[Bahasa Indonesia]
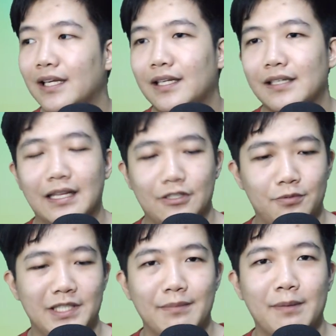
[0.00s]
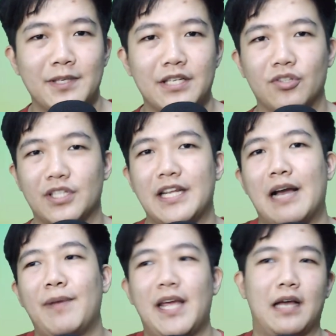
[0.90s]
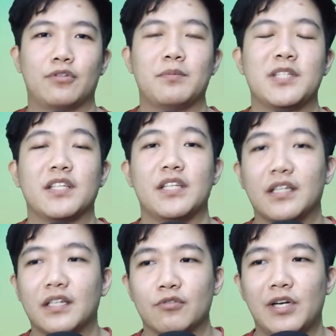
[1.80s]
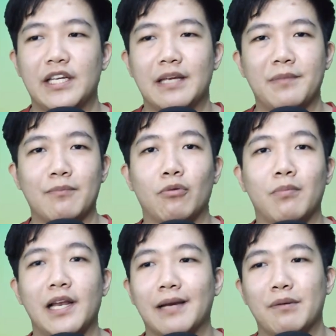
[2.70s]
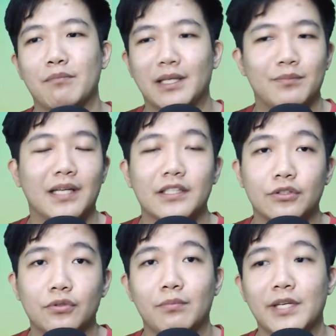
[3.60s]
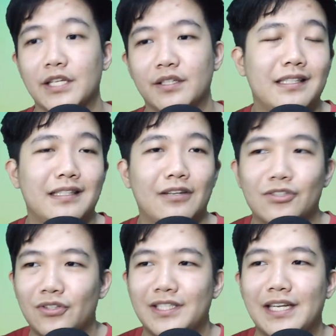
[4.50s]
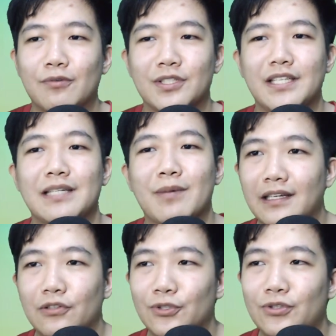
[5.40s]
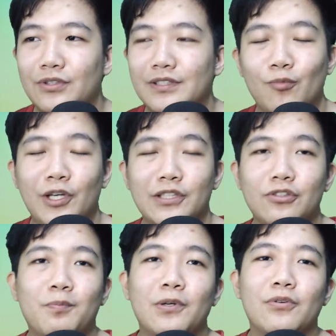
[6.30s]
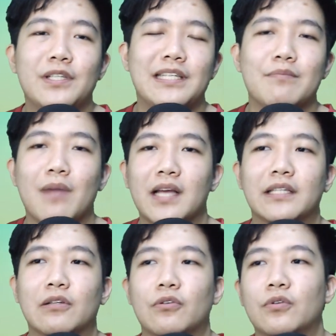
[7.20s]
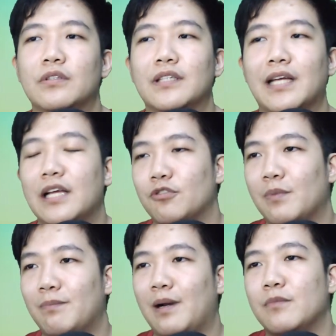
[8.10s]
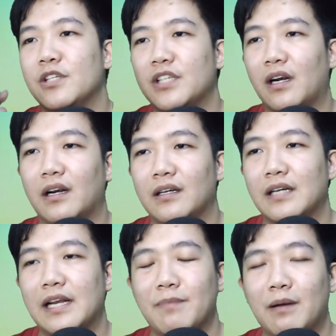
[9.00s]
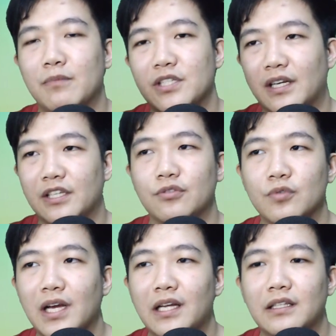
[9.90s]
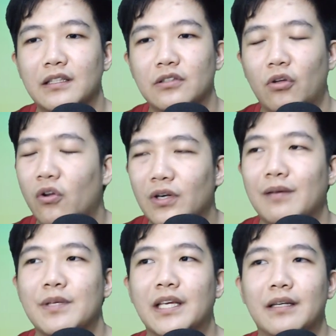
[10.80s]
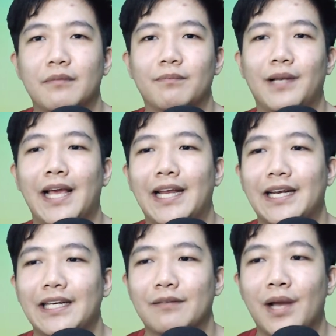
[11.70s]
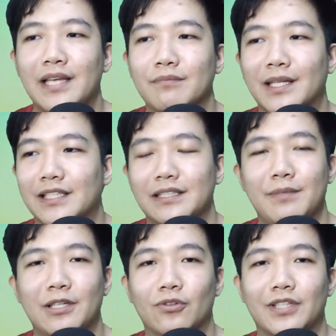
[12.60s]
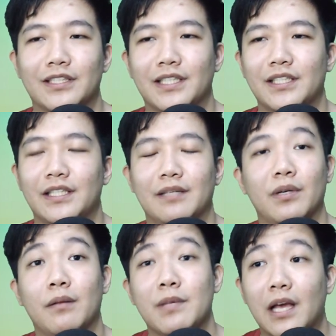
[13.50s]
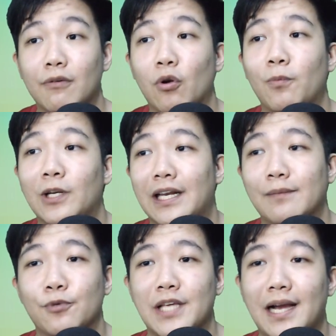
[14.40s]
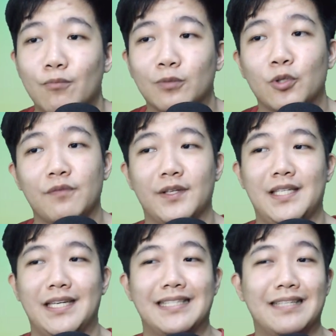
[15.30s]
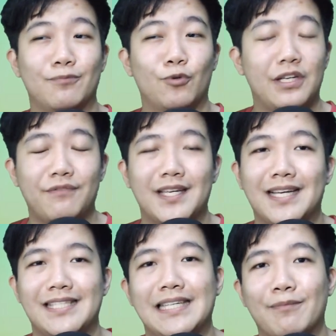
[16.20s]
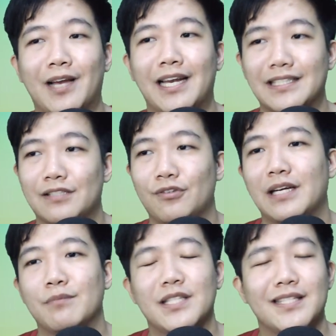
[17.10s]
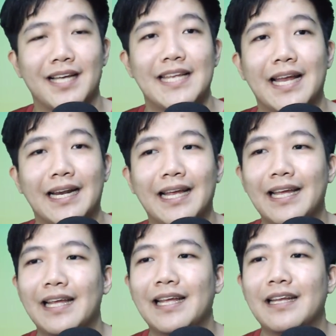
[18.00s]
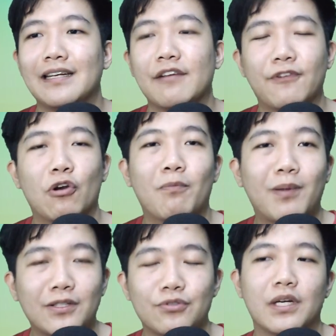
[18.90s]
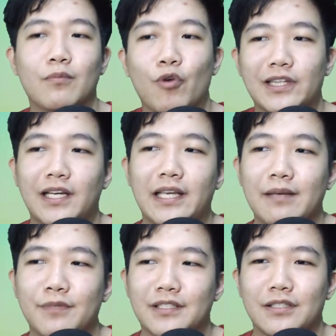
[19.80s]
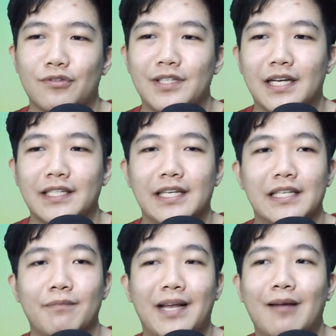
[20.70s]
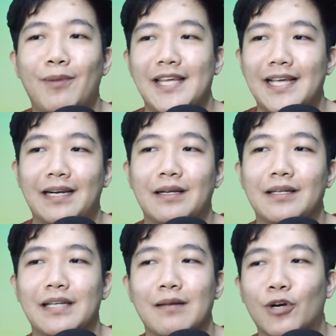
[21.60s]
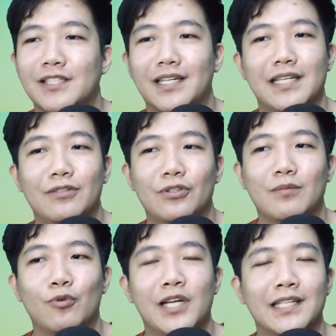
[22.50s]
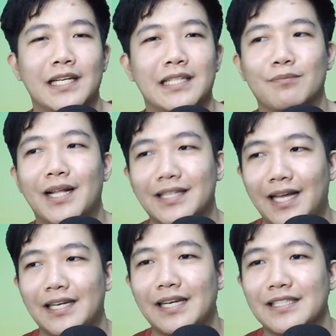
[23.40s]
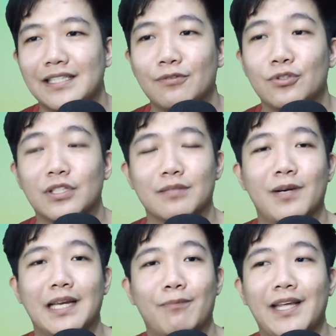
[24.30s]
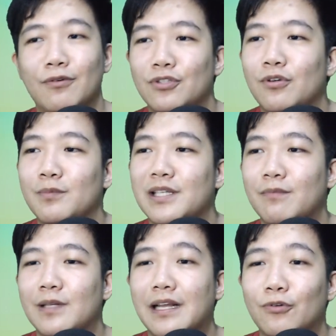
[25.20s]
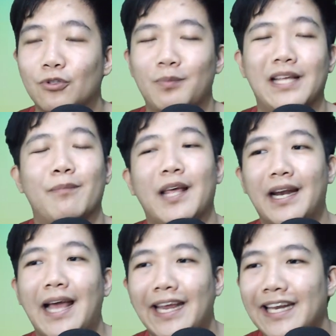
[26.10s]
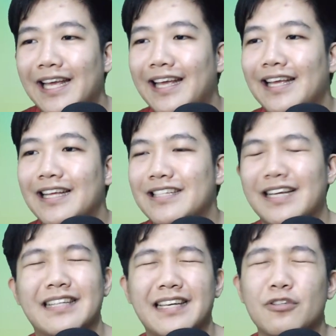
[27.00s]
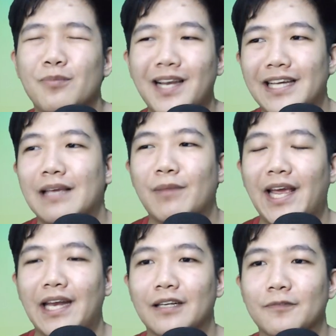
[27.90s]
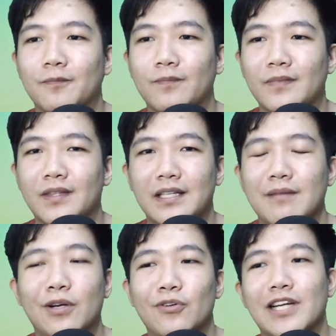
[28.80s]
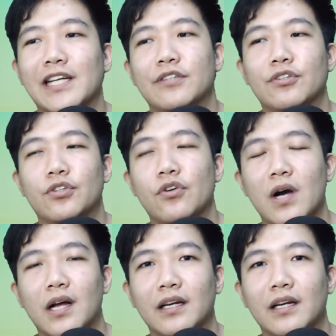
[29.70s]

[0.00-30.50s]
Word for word: dengan asumsi game PC kosan di HP ya harusnya bisa sih kecuali game-game mobile yang emang berat banget itu beda cerita lalu solusi dari gue sendiri gimana Unt semua itu tuh perlu disimbangin gitu loh nggak cuma publisher dari publishernya juga tolonglah bikin pelayanan yang baik batasi microtransaction yang berlebihan walaupun kalian punya hak buat modifikasi guys modifikasi game kalian sesuai dengan bisnis kalian developer juga buatlah game yang sesuai dengan keinginan para player dan bukan sekedar untuk kemudahan kalian semata dan di sini gue juga sebagai player gue cuma bisa bilang untuk player-player lain sekali-kali cobalah game lain yang baru dan gak itu-itu doang.